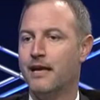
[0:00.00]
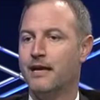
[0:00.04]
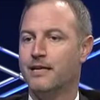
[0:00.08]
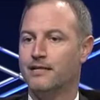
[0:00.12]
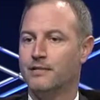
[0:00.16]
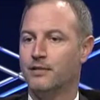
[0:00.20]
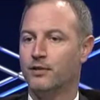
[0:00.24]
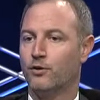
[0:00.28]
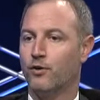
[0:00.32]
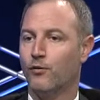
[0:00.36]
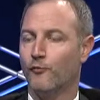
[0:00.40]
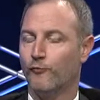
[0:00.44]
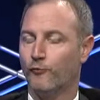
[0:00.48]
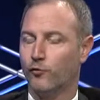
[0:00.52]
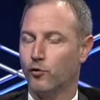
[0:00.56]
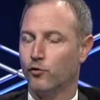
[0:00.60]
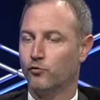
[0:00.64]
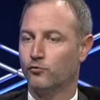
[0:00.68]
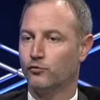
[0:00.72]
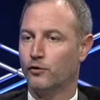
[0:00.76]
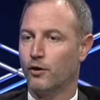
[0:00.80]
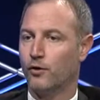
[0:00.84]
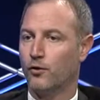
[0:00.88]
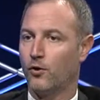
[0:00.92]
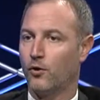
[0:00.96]
si
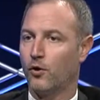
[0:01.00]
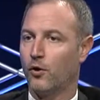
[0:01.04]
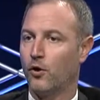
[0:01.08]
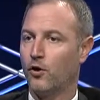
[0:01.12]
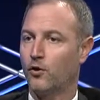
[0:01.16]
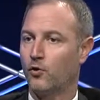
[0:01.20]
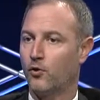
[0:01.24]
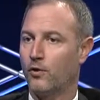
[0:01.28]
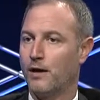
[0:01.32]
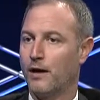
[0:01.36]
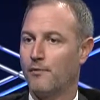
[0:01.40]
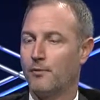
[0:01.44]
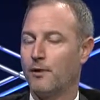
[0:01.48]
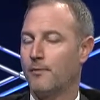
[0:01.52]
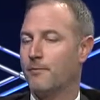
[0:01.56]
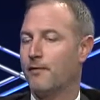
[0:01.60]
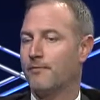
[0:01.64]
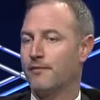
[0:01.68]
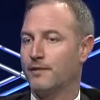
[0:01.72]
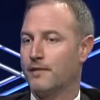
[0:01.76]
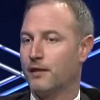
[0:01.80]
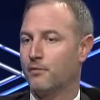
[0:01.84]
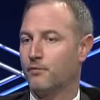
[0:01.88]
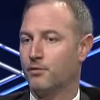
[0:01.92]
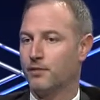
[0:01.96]
confrontano con la propria
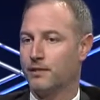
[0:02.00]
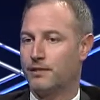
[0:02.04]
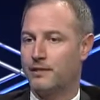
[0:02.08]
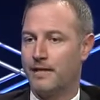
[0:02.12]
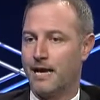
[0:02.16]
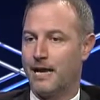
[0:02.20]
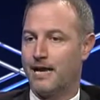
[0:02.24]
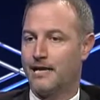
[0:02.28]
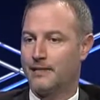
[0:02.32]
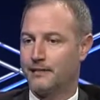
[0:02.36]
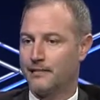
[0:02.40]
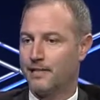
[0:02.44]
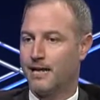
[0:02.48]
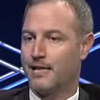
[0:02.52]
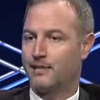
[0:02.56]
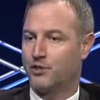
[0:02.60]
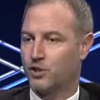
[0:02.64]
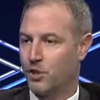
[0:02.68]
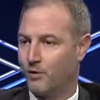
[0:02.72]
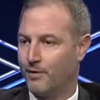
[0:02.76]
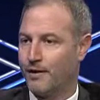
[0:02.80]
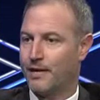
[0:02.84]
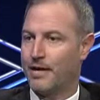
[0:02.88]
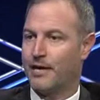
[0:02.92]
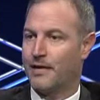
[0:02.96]
vita quotidiana, si
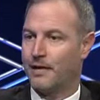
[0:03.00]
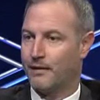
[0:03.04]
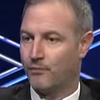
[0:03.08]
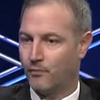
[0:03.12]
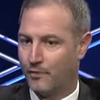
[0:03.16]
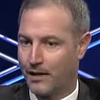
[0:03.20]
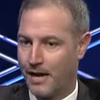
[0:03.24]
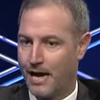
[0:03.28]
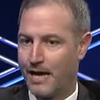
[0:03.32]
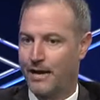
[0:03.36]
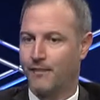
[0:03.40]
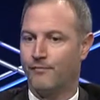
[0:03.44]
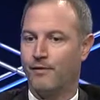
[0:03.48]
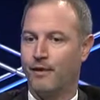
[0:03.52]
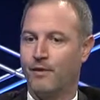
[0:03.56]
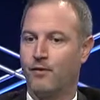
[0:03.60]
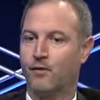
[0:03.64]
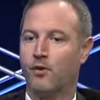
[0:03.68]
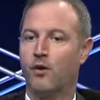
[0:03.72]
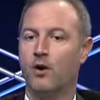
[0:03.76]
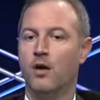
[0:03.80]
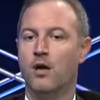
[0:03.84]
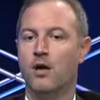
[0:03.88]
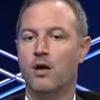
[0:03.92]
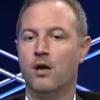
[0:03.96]
alzano, vanno a lavorare,
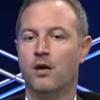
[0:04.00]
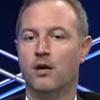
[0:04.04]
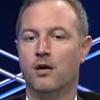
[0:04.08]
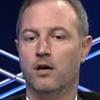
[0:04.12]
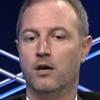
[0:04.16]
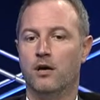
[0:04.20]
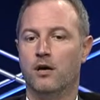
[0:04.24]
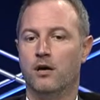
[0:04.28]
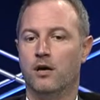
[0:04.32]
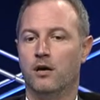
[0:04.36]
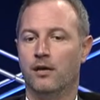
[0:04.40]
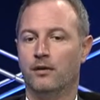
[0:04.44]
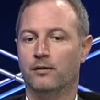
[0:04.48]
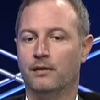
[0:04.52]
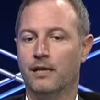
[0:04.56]
fanno eh,